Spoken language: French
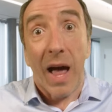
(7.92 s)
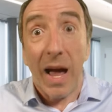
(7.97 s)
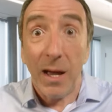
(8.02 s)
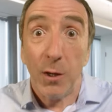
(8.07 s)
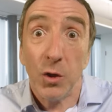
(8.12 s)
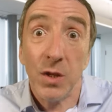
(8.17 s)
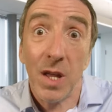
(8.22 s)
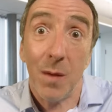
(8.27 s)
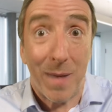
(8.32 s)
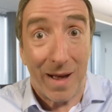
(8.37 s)
Ah, il
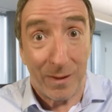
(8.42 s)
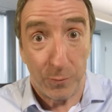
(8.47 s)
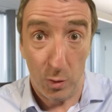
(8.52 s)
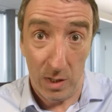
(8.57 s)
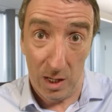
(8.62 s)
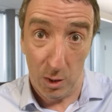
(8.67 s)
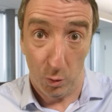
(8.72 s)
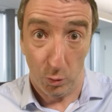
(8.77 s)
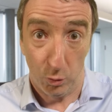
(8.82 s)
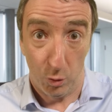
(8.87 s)
y en a marre de
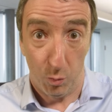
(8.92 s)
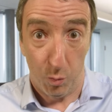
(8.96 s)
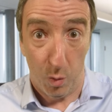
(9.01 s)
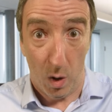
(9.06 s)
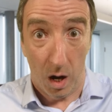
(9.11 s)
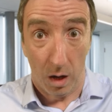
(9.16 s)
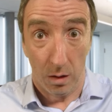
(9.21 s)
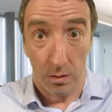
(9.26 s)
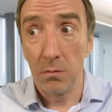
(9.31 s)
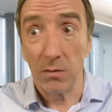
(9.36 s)
la langue de
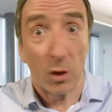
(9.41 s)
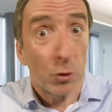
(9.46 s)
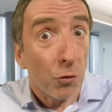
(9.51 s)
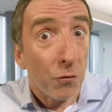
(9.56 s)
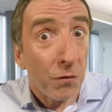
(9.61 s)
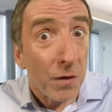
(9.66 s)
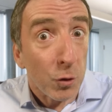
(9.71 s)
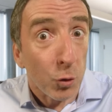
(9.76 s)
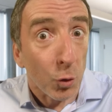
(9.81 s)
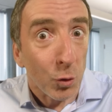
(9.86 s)
bois. Ça
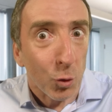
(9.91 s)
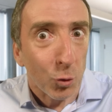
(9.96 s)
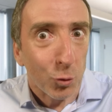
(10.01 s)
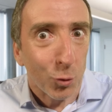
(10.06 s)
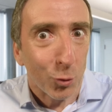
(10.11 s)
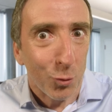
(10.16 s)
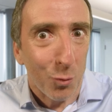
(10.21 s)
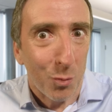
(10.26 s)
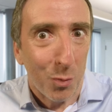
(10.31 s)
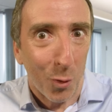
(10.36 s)
suffit de tourner
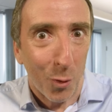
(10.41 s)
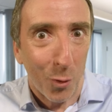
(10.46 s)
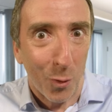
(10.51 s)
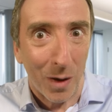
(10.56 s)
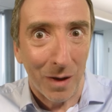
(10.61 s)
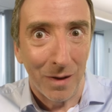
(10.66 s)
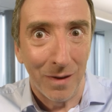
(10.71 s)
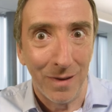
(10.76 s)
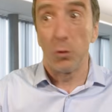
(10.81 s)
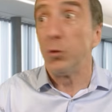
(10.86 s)
autour du pot, hein,